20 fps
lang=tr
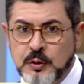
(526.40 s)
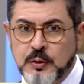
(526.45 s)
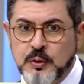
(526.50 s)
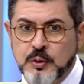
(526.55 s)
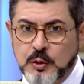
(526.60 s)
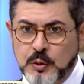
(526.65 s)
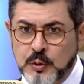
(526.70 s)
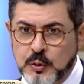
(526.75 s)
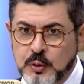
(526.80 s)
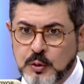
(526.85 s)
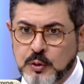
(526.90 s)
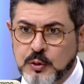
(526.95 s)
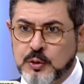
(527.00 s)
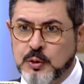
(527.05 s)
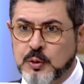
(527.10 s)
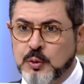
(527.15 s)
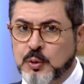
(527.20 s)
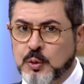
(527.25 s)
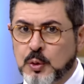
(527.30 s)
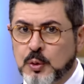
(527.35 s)

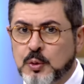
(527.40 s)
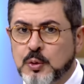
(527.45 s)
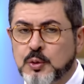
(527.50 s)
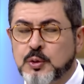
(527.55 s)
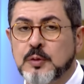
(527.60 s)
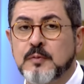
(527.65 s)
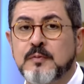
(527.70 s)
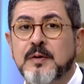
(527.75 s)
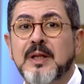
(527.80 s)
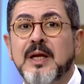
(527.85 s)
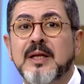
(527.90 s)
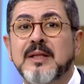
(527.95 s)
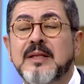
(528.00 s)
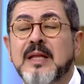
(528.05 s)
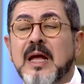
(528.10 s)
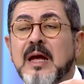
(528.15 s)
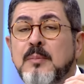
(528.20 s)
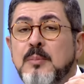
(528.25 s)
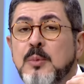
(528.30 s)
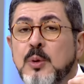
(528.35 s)
zunduksun, kötüsün falan
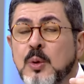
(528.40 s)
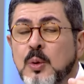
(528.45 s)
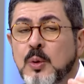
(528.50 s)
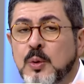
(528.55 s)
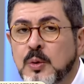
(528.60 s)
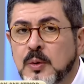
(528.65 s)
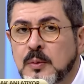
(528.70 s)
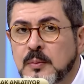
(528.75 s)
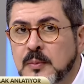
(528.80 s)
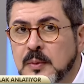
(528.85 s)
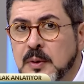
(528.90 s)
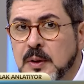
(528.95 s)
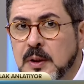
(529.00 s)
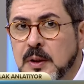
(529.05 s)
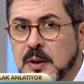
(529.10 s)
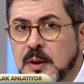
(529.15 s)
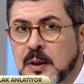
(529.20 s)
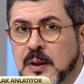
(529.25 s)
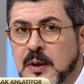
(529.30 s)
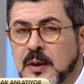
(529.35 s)
demiyorum.
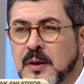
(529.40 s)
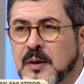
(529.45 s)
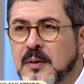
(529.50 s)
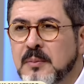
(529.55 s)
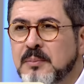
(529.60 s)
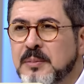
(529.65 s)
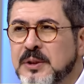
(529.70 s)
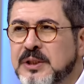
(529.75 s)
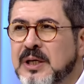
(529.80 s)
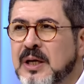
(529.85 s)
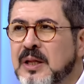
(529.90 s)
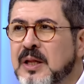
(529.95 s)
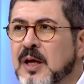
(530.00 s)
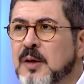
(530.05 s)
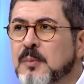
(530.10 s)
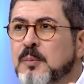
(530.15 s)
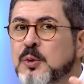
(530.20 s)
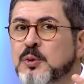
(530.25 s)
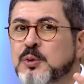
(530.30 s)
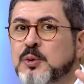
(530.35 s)
Bir
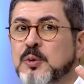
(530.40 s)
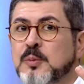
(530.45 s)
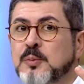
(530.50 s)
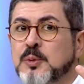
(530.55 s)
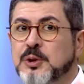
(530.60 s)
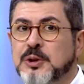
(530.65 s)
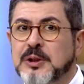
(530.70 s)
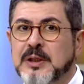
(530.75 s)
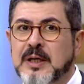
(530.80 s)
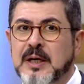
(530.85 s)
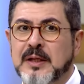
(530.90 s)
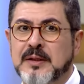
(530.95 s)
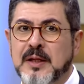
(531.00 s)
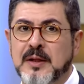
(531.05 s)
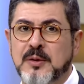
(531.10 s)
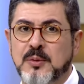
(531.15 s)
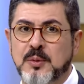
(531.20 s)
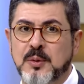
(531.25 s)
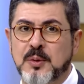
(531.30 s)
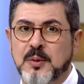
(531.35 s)
şeyler bozulmuş dikkat et
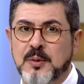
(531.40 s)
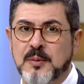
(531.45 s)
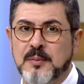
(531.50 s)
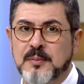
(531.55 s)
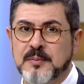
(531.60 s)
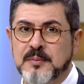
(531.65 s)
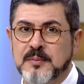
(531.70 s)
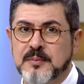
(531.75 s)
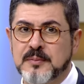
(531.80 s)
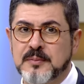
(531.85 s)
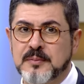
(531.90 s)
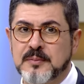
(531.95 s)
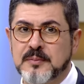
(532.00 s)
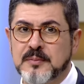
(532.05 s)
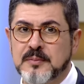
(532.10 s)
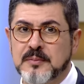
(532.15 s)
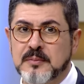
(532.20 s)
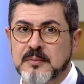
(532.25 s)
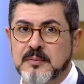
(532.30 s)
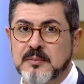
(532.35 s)
diyorum.
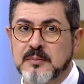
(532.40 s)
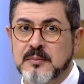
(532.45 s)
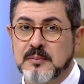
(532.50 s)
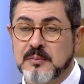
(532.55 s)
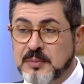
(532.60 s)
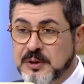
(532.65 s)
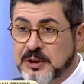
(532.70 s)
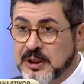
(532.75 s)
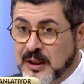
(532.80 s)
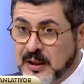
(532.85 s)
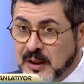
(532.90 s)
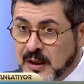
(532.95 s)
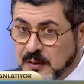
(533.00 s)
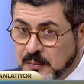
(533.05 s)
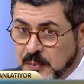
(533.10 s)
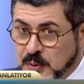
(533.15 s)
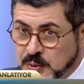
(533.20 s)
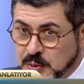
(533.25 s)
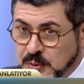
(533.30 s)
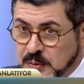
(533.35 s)
Bir şeyler
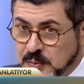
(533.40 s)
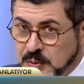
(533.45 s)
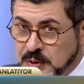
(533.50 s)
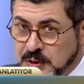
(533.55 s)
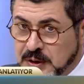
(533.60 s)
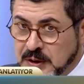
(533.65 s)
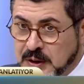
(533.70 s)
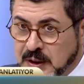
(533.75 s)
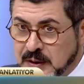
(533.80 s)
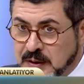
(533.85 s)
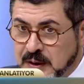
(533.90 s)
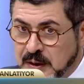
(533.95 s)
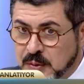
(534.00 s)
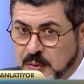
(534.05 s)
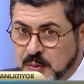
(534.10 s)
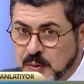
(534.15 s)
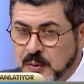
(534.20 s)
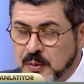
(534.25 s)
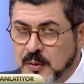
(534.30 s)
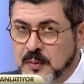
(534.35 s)
bozulmuş dikkat et
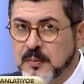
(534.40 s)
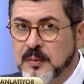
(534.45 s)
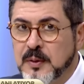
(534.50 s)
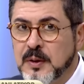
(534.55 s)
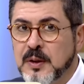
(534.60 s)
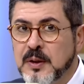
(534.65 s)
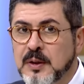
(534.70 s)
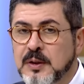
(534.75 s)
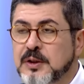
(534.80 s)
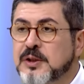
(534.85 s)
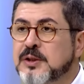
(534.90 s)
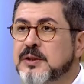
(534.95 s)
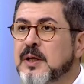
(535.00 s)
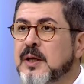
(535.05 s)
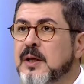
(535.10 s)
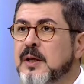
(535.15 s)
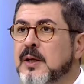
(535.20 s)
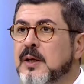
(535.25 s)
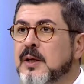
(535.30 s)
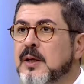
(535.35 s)
diyorum.
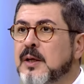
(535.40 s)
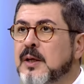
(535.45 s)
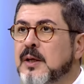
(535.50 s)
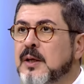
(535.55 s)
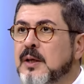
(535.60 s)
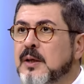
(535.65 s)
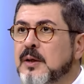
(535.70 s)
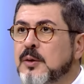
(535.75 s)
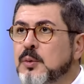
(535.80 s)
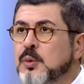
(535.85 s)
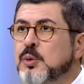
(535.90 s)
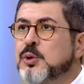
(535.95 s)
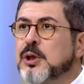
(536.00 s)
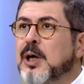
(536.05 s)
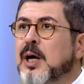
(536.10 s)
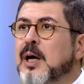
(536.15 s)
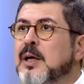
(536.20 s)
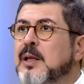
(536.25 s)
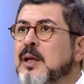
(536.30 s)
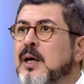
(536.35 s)
İşte üç
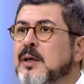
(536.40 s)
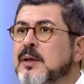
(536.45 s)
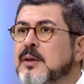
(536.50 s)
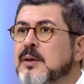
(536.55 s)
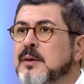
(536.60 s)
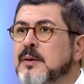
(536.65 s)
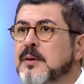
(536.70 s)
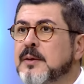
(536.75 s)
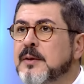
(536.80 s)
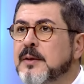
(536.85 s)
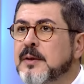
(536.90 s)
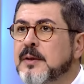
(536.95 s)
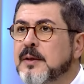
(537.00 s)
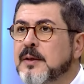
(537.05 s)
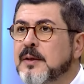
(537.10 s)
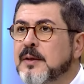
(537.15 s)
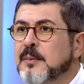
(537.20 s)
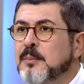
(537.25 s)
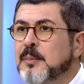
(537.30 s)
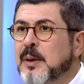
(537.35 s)
aylar
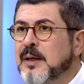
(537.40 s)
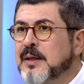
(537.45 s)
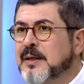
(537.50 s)
bak